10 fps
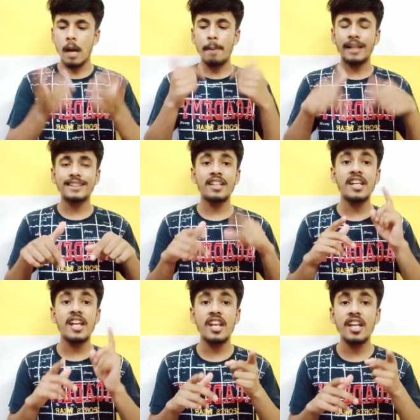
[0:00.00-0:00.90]
अब बात करते
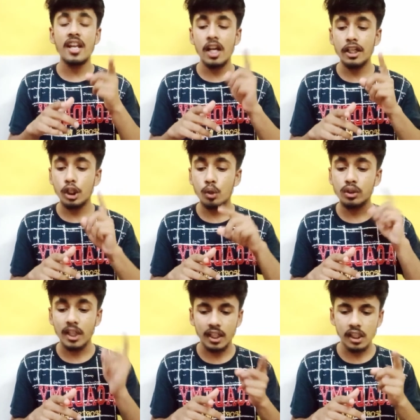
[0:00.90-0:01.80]
हैं एरिया रिलेटेड टू
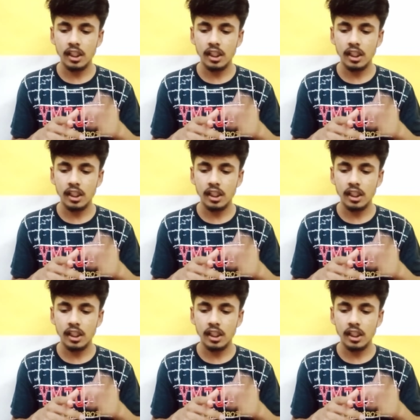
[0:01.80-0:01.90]
सर्कल